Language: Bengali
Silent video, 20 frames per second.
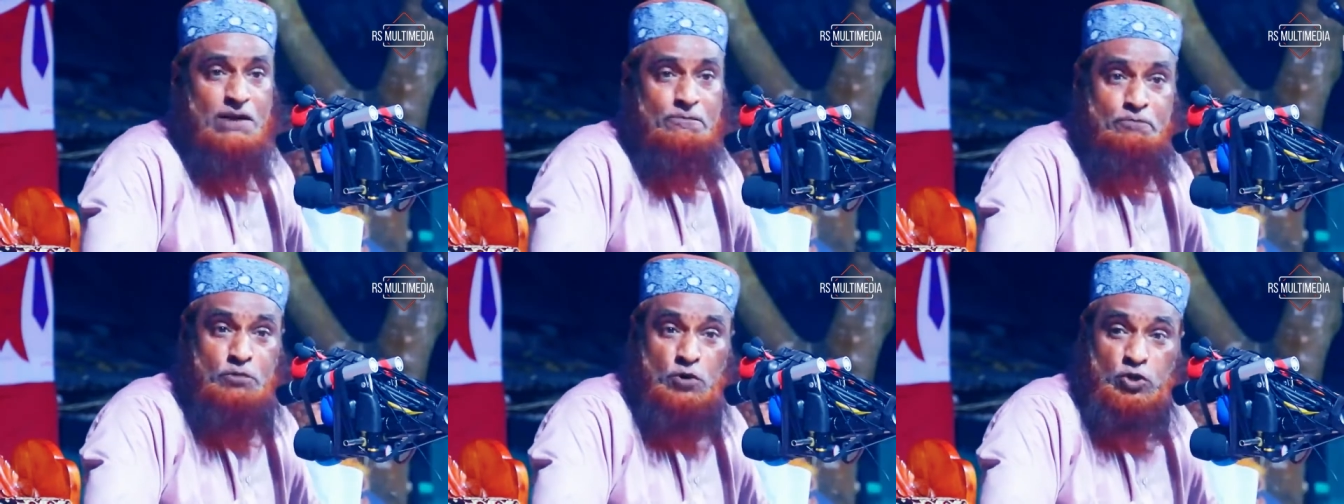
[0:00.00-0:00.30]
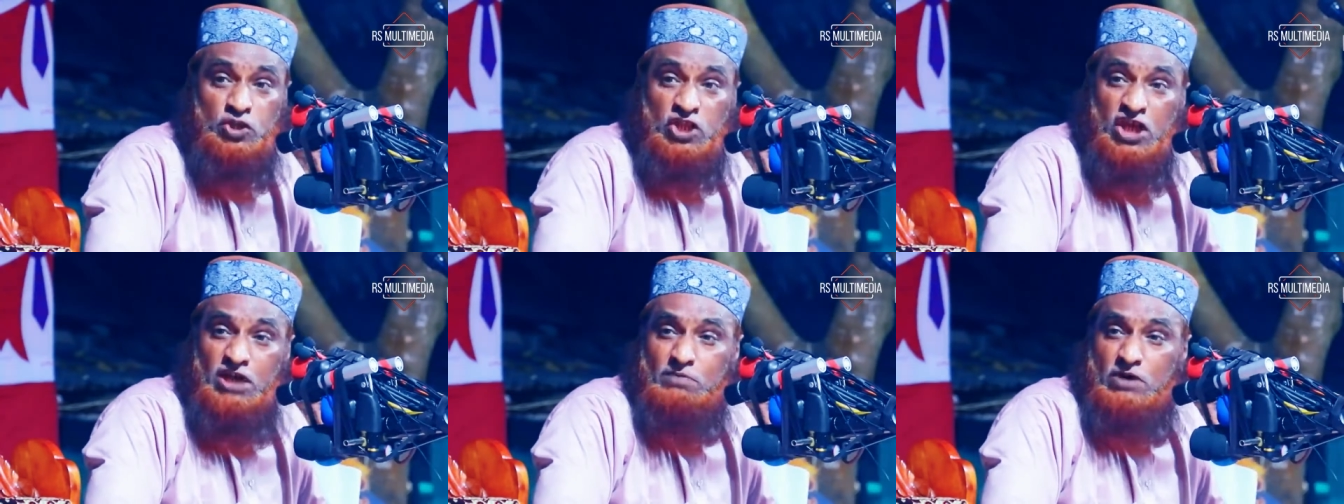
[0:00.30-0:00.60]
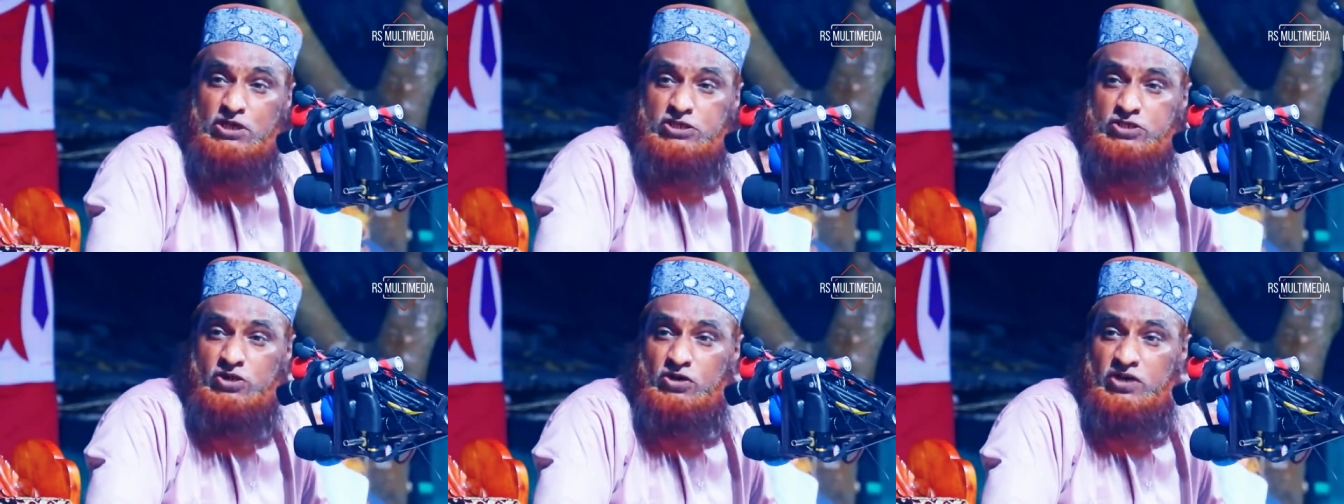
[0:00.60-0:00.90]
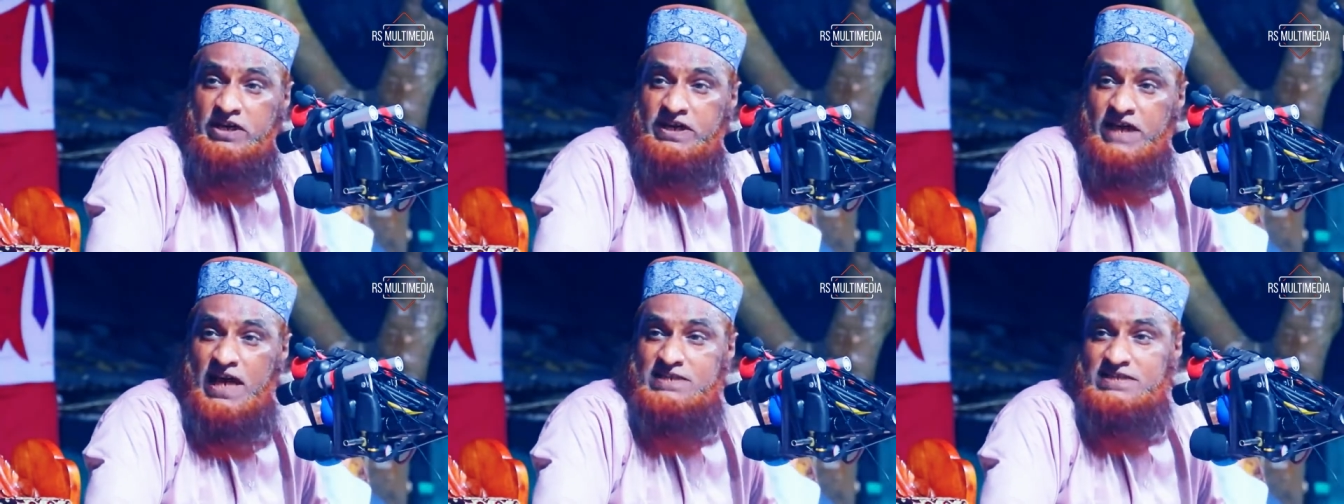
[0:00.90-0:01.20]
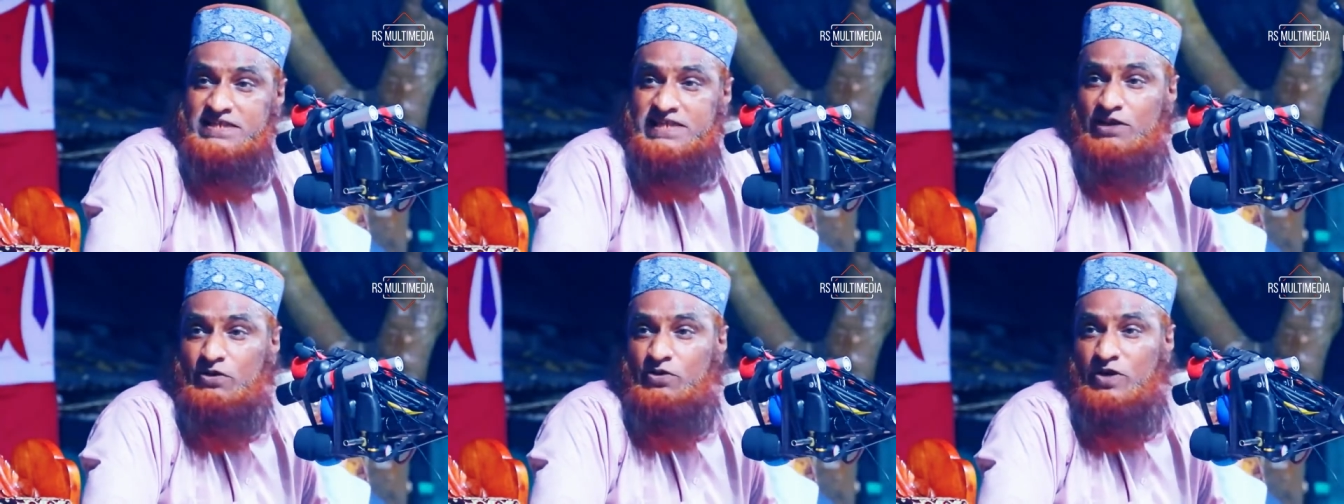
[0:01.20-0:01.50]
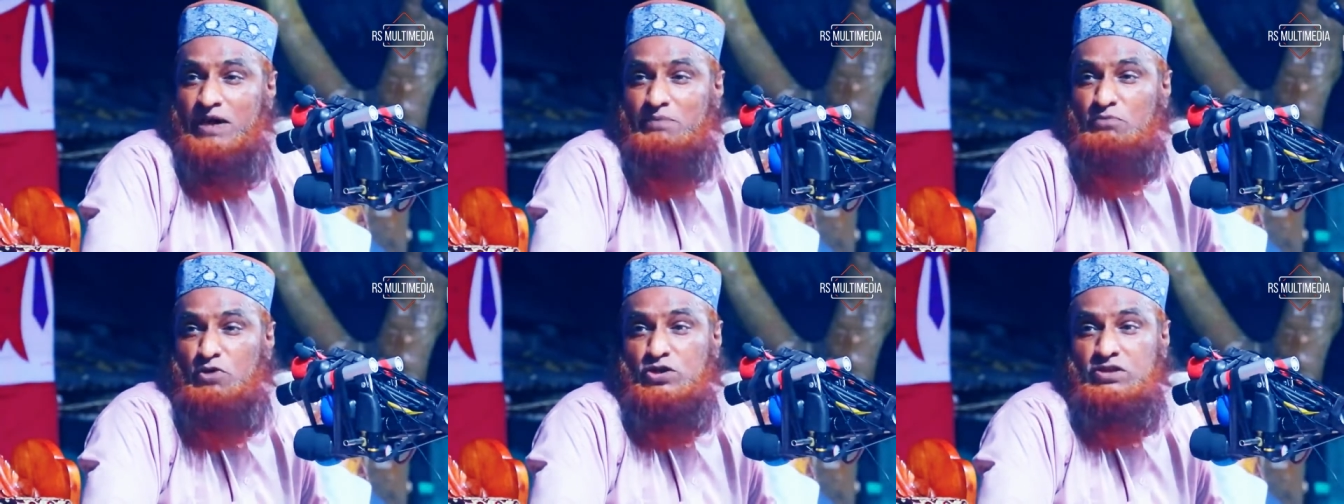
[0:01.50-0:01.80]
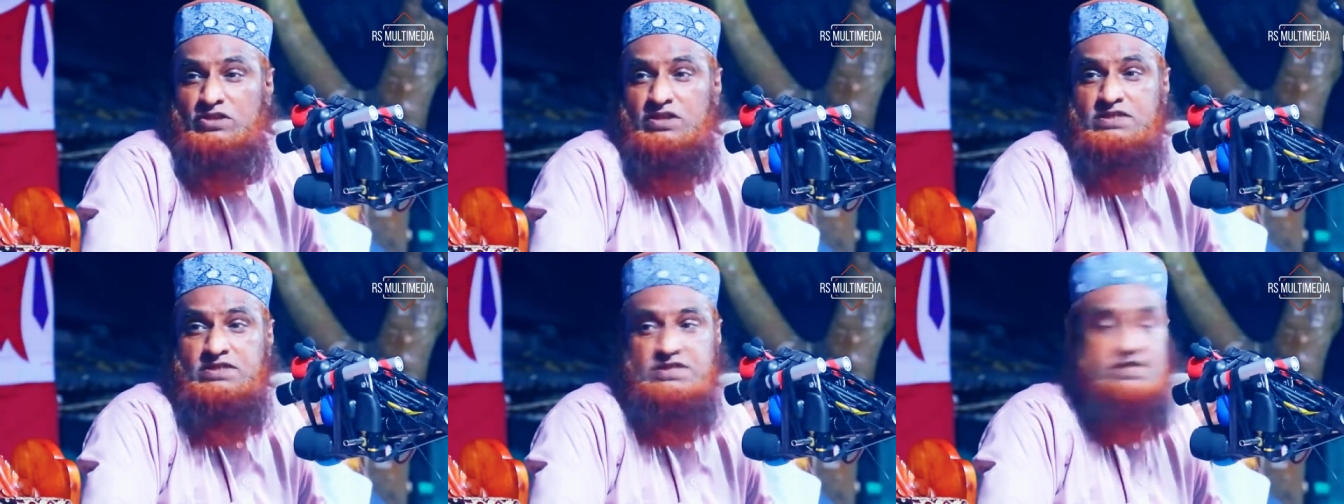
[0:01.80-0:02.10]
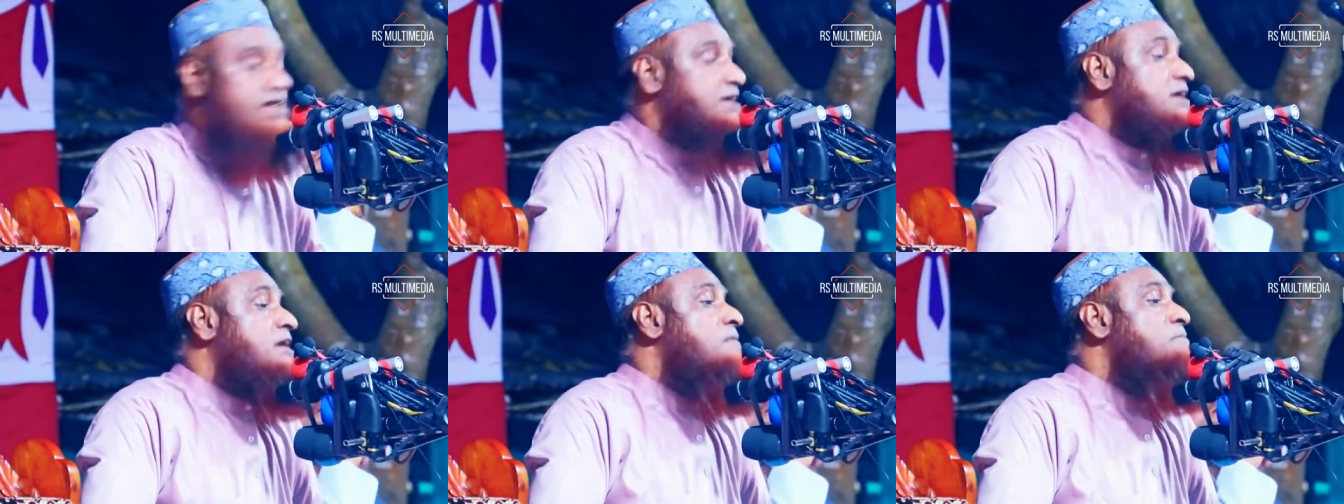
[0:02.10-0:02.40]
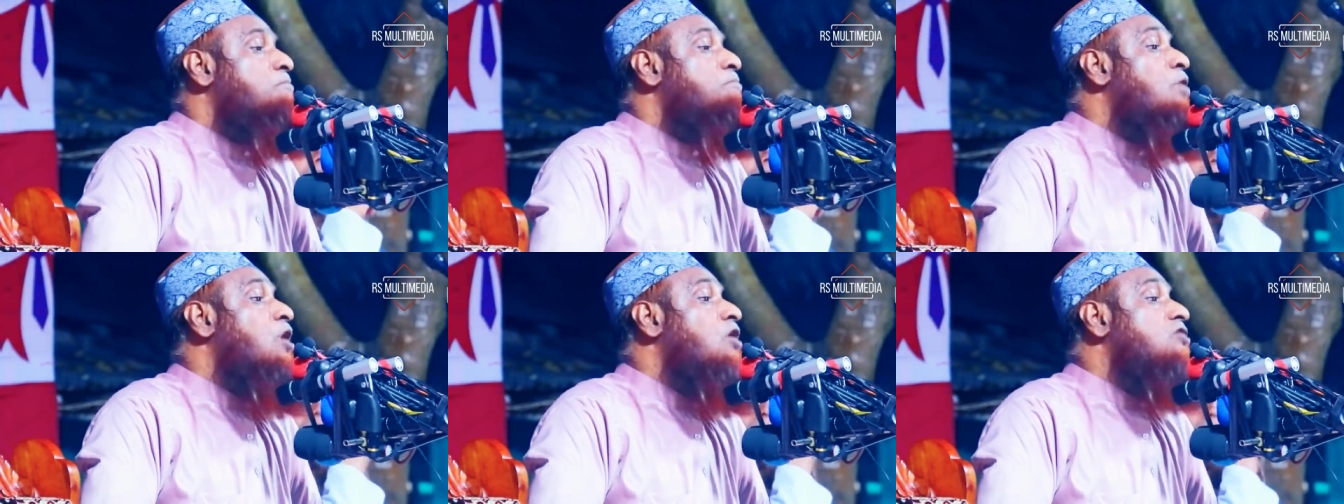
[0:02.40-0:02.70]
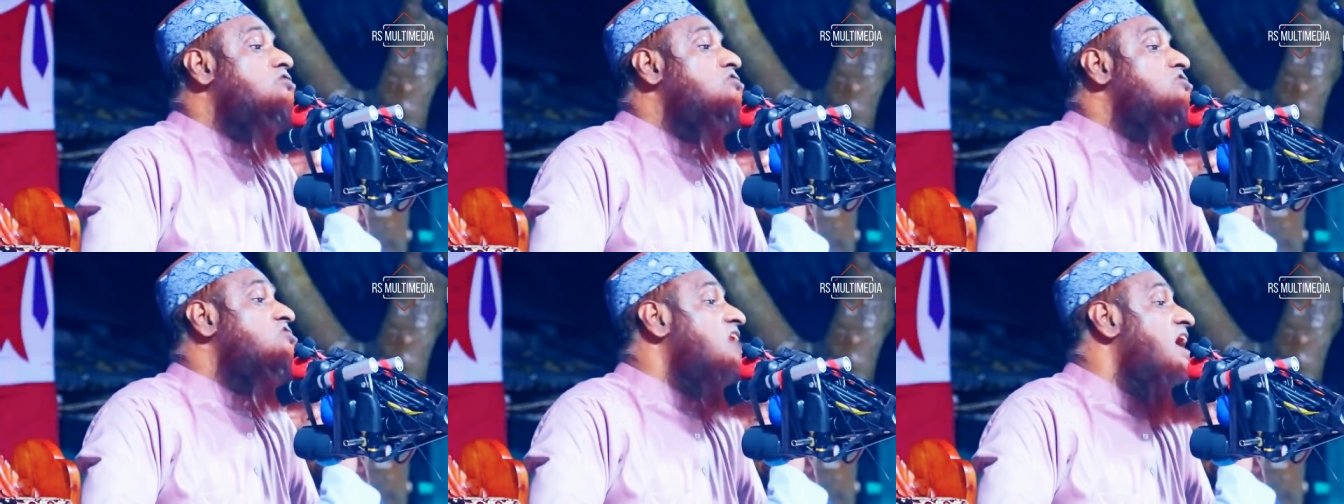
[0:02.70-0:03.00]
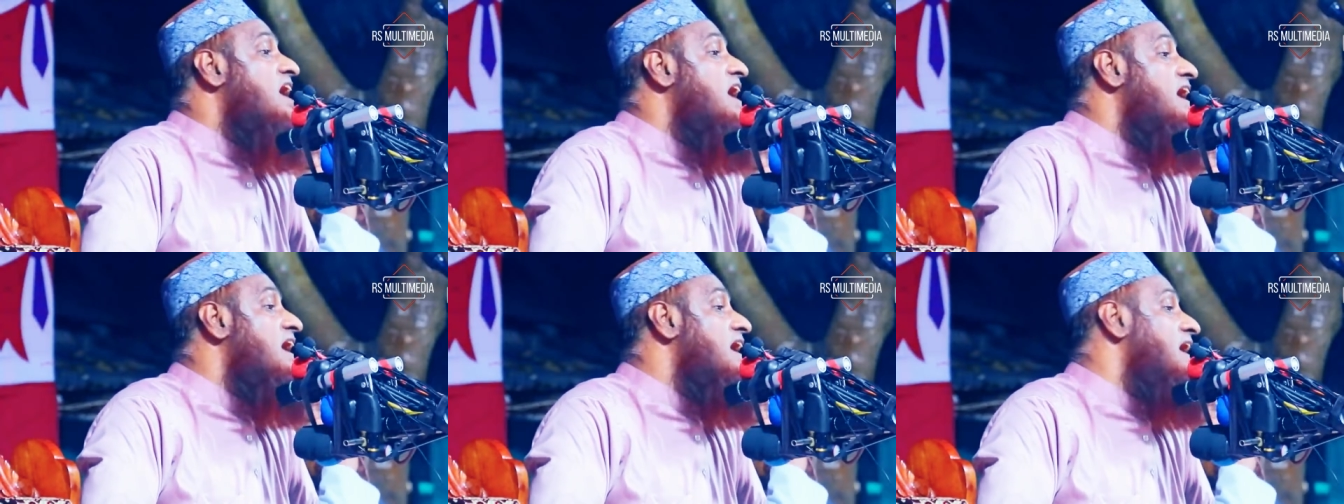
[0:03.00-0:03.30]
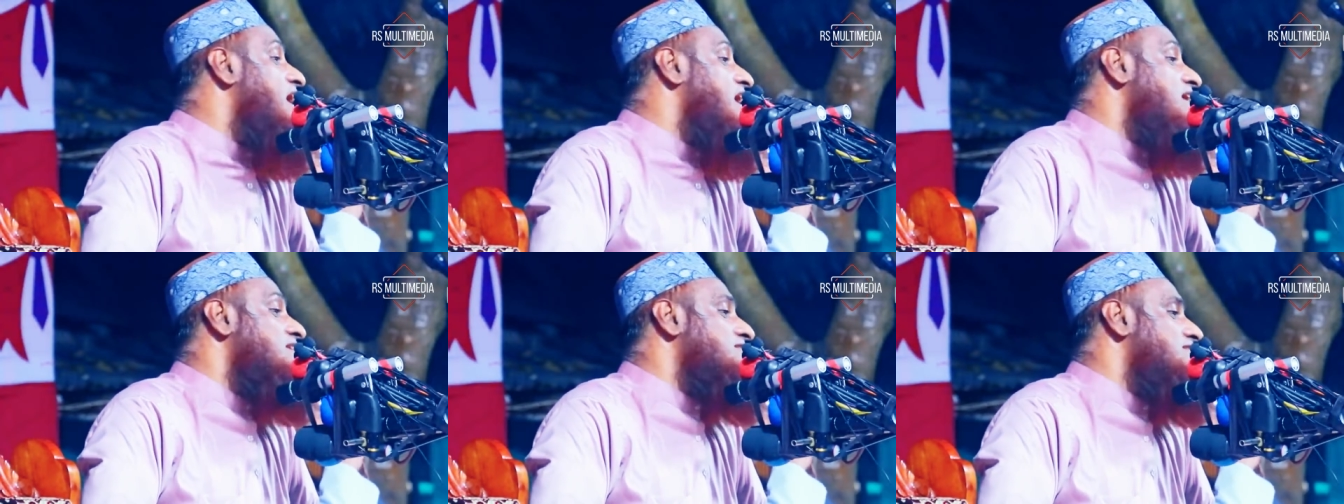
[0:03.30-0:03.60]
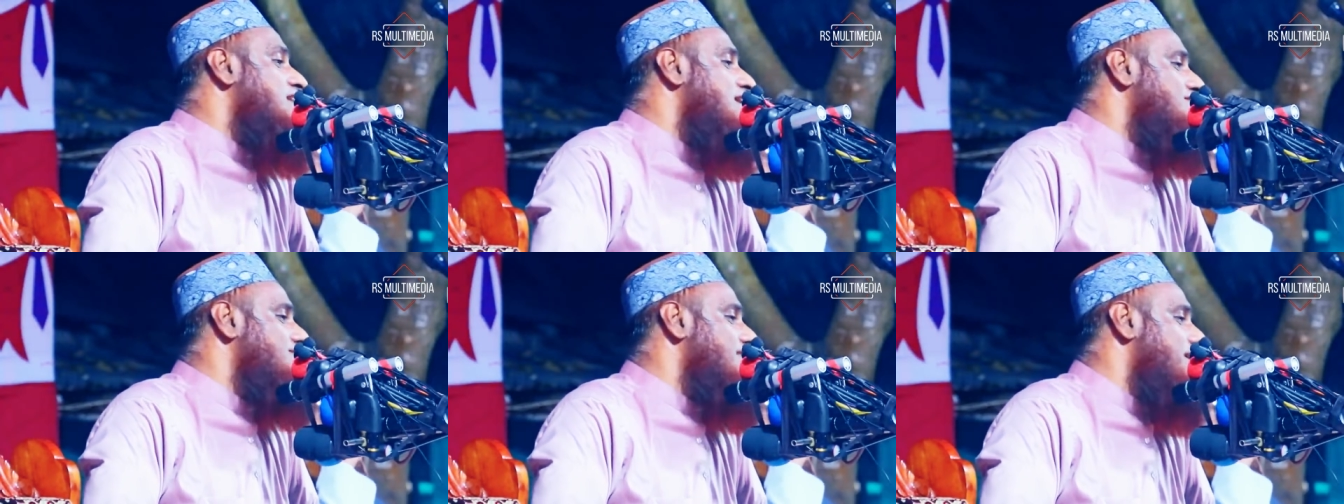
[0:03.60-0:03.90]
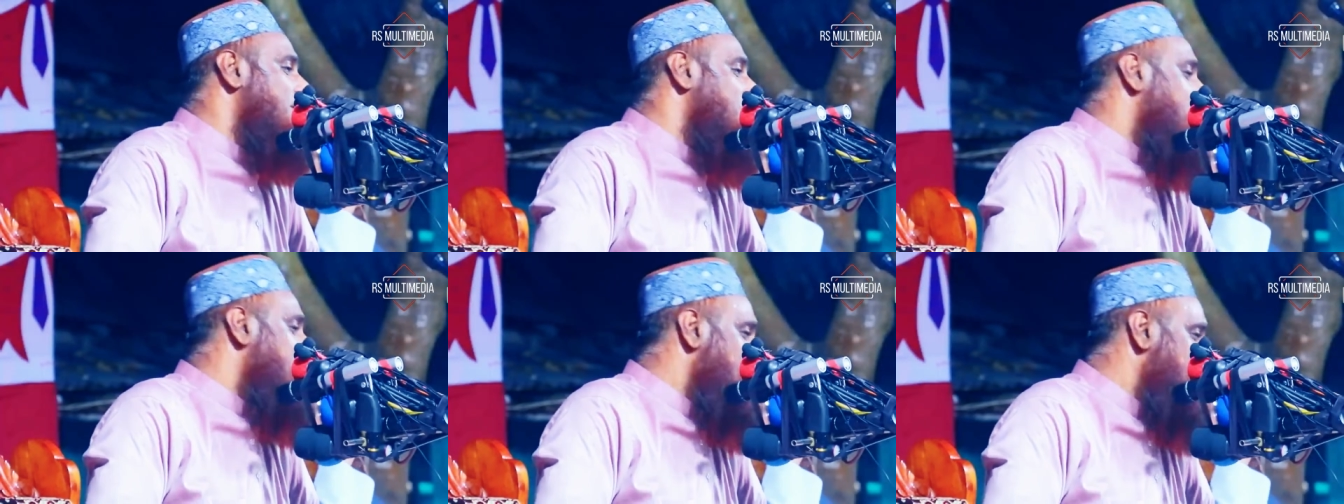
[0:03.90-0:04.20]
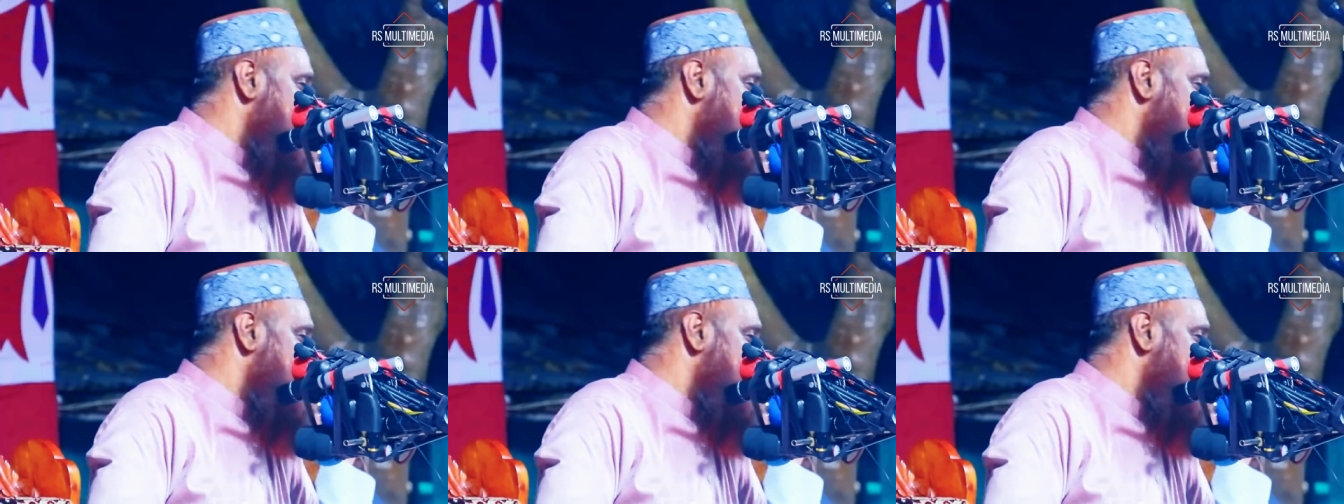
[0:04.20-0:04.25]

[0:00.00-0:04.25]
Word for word: আর প্রতি বছর ক্যান্সার হয়ে মরতেছে পঞ্চাশ হাজার